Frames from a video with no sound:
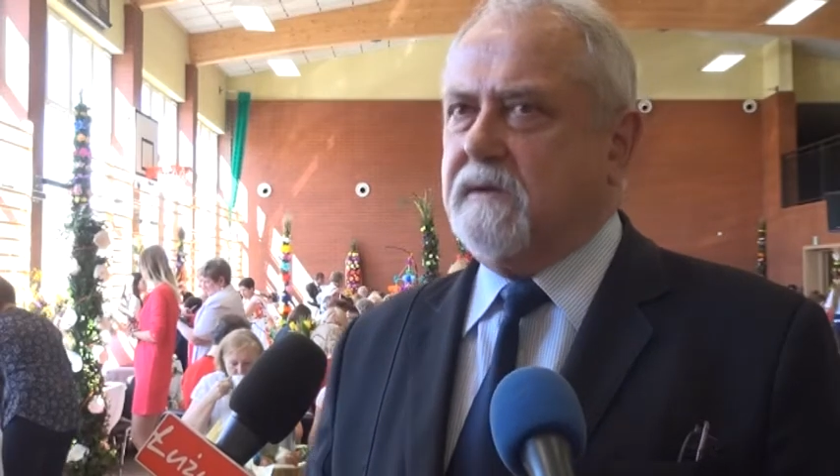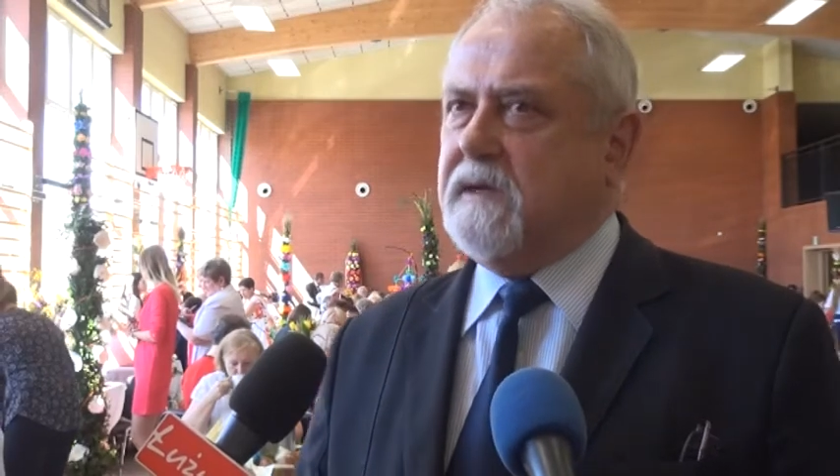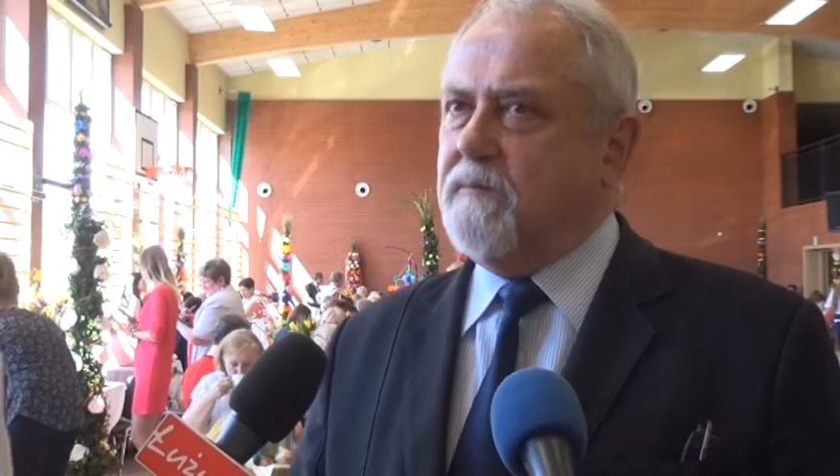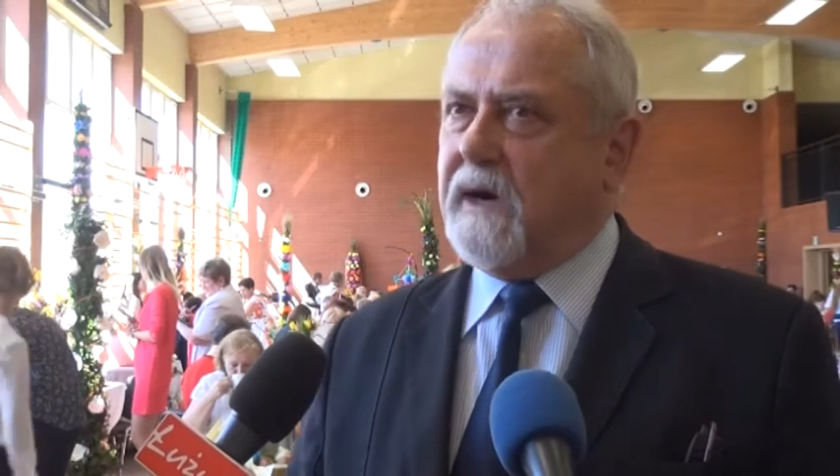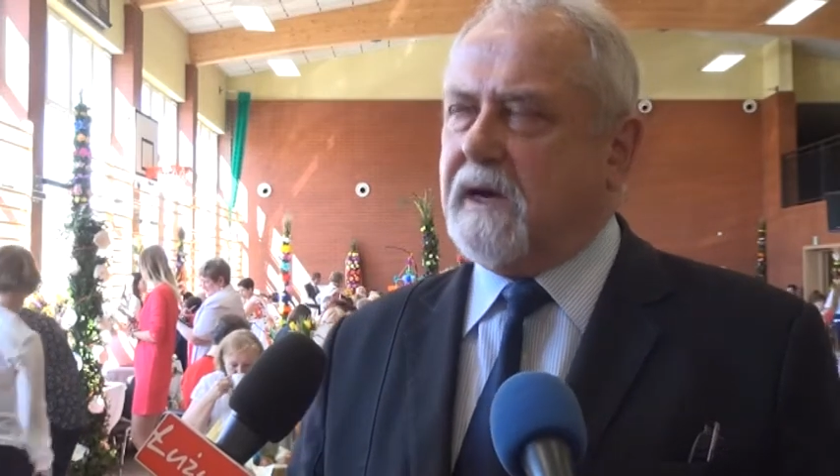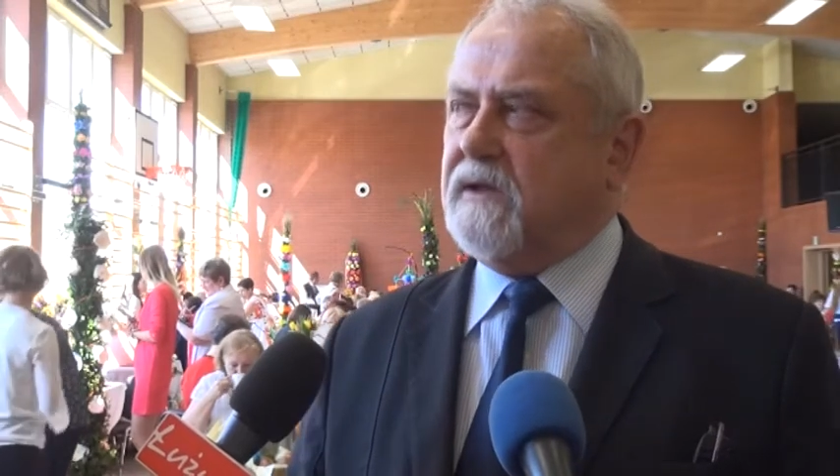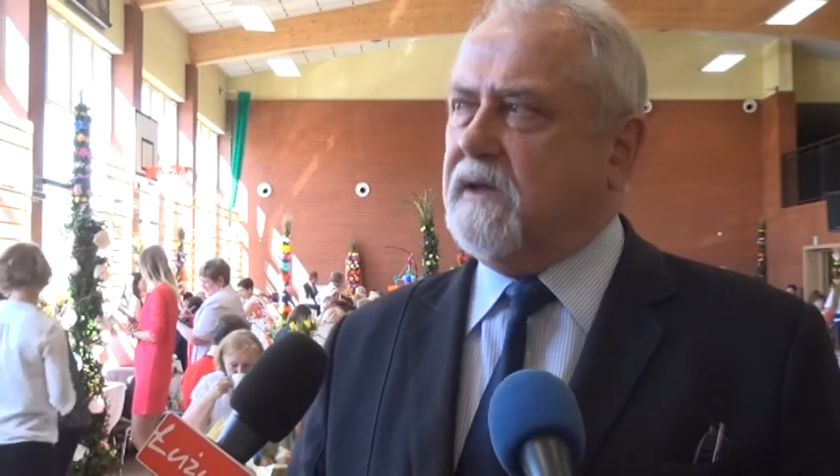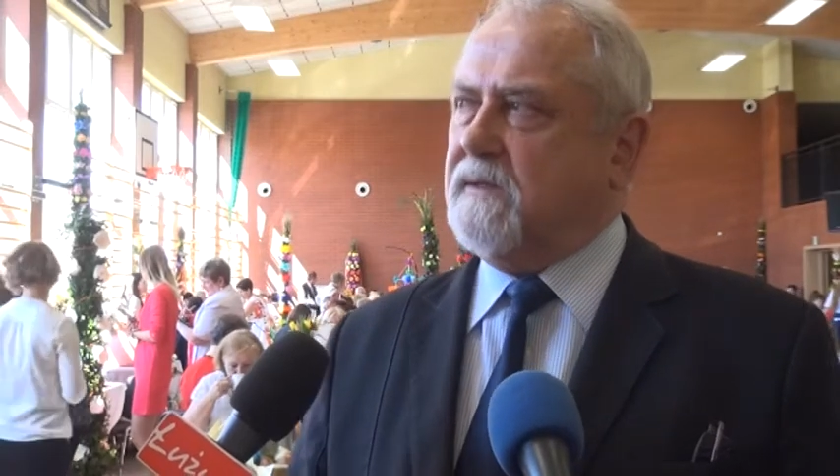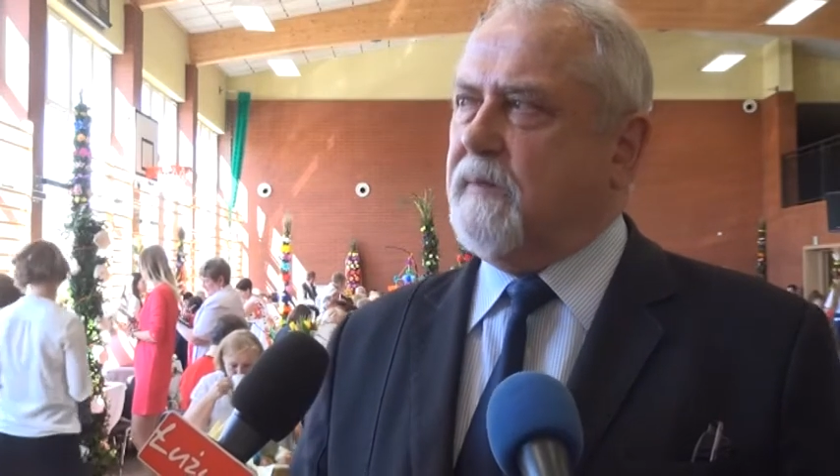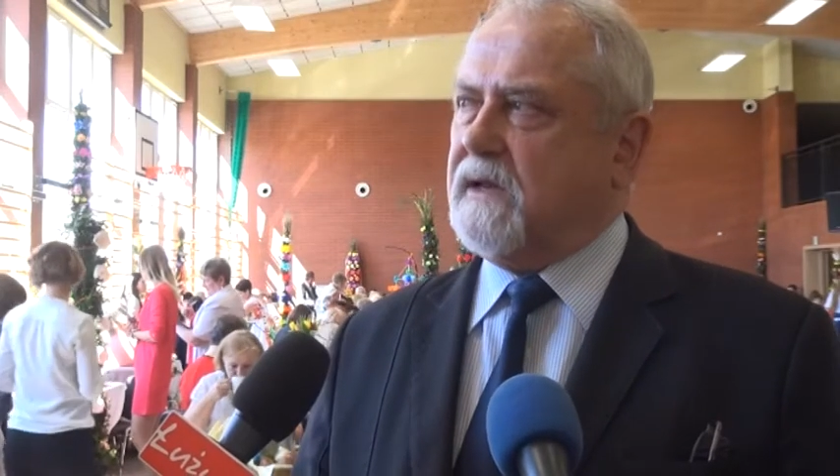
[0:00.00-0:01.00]
tym bardziej
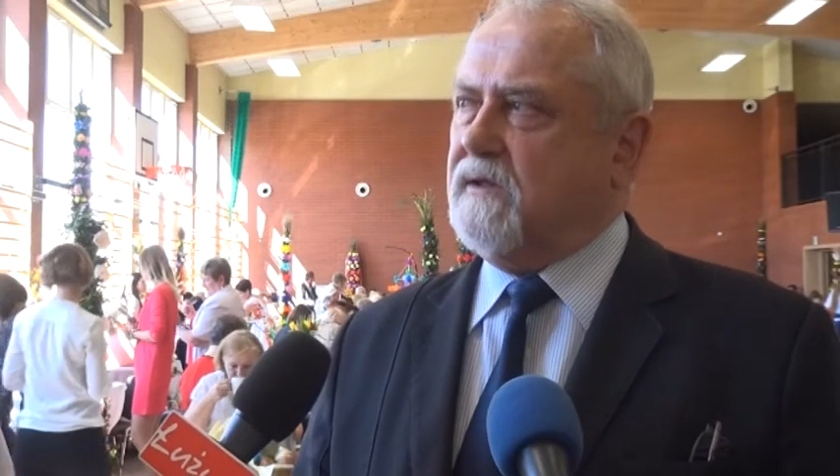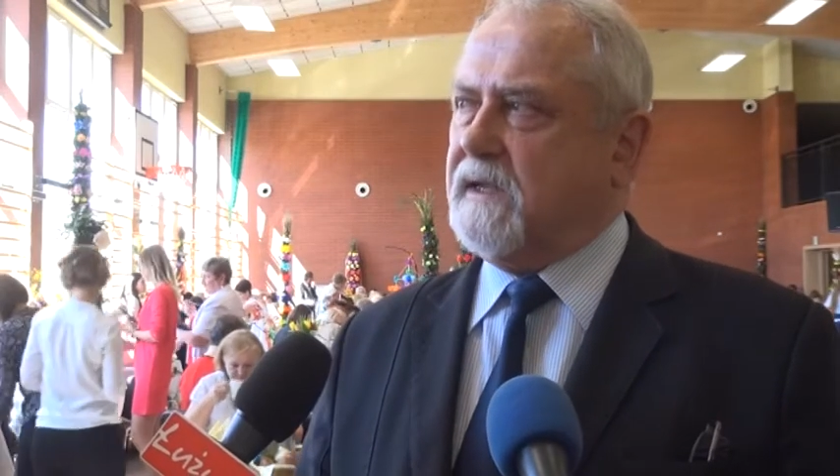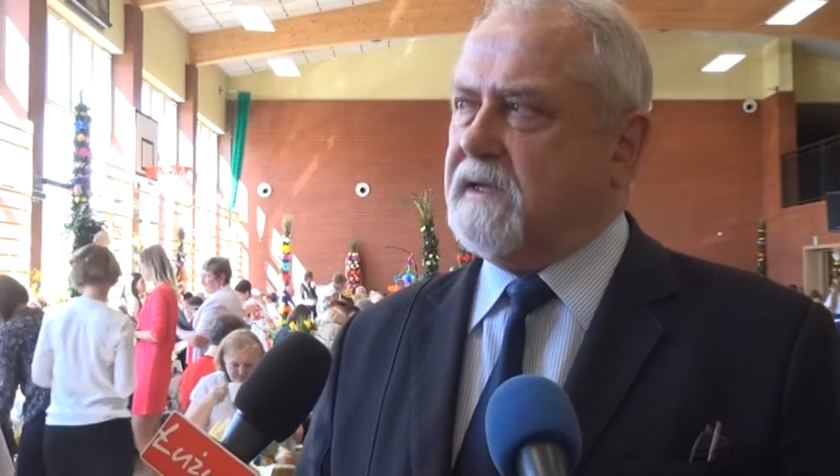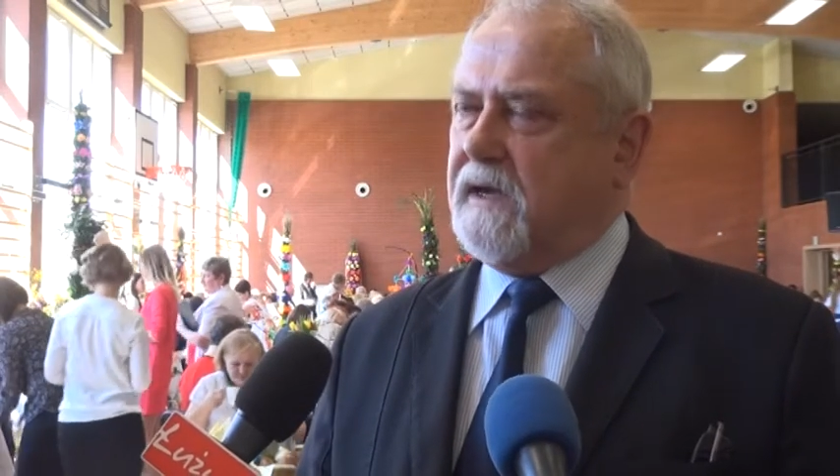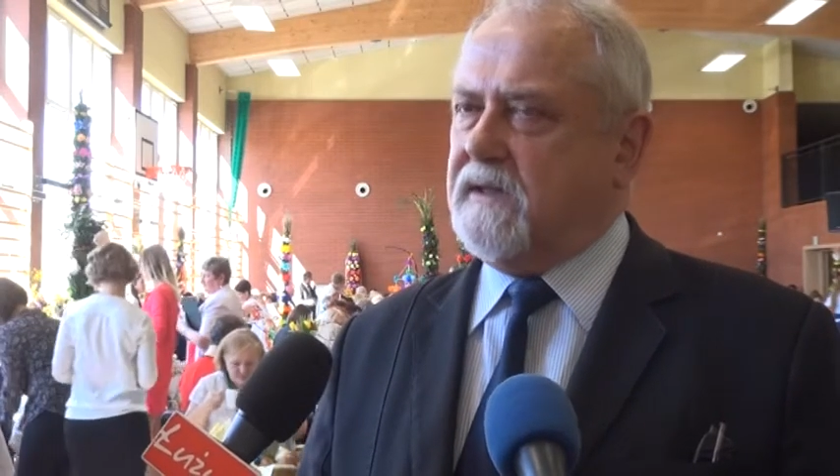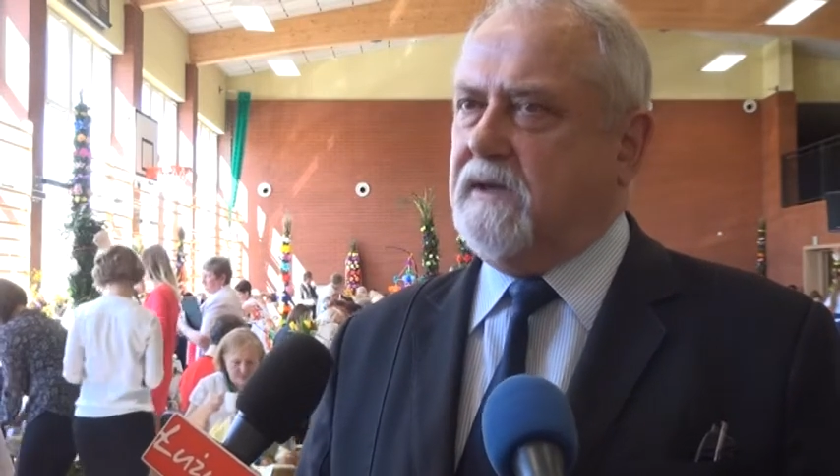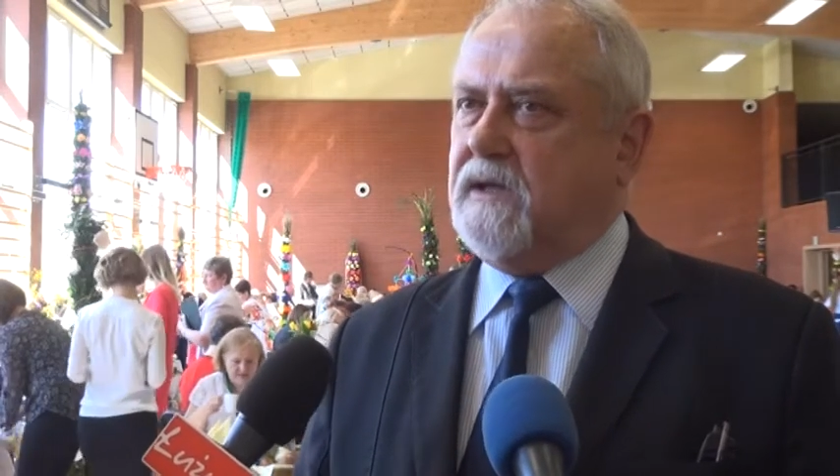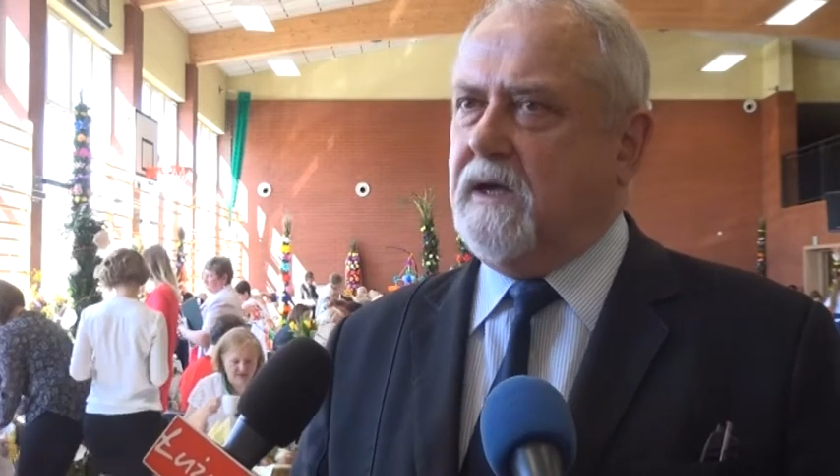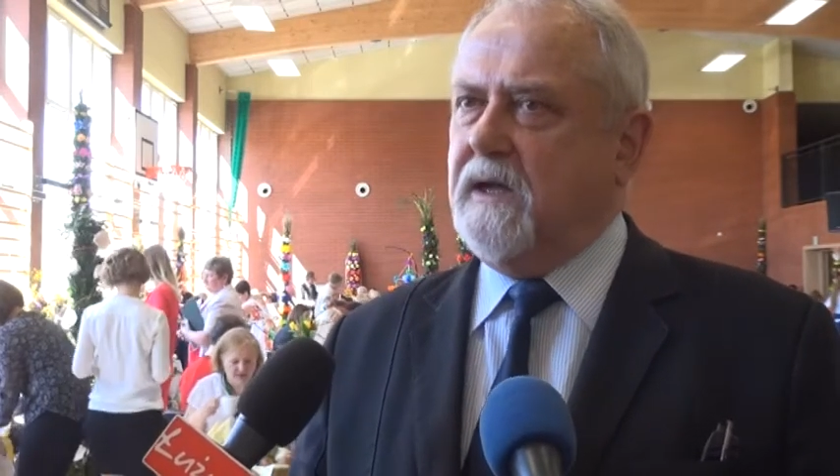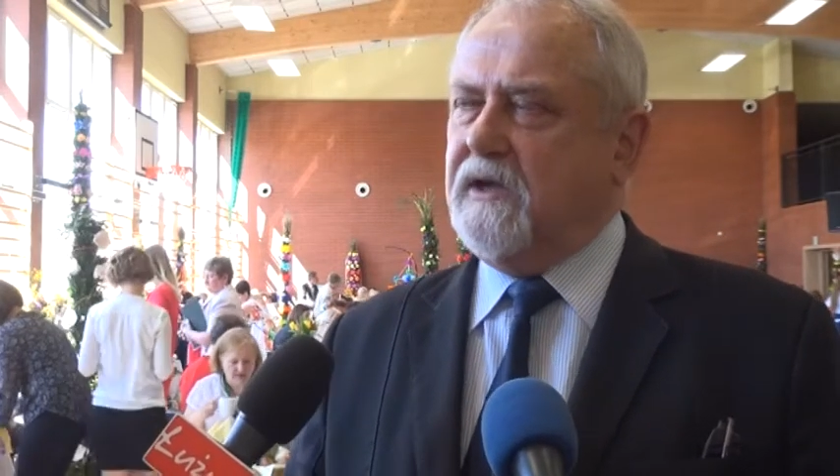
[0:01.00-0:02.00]
jest bardzo
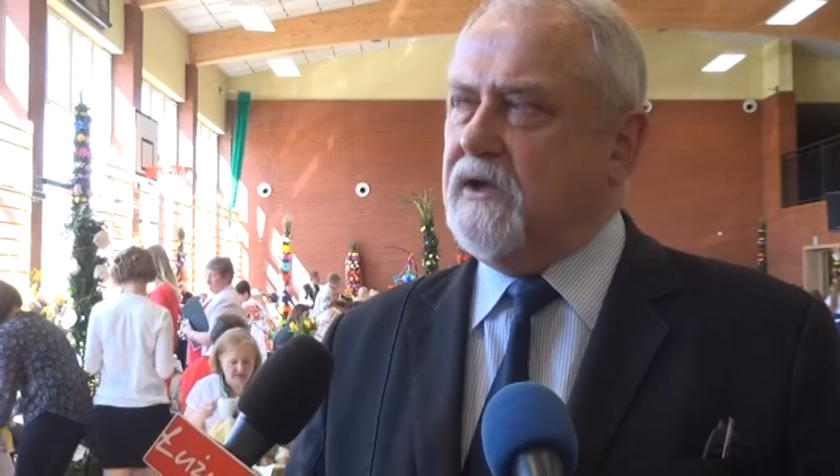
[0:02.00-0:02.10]
atrakcyjne